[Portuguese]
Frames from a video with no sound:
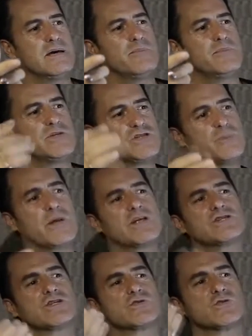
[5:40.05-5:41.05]
pedir para que
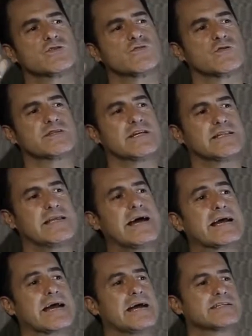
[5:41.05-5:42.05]
Jesus fosse até a
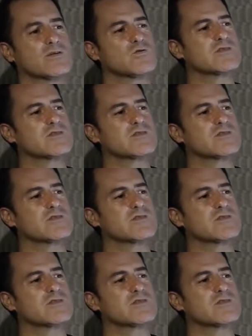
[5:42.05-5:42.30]
casa do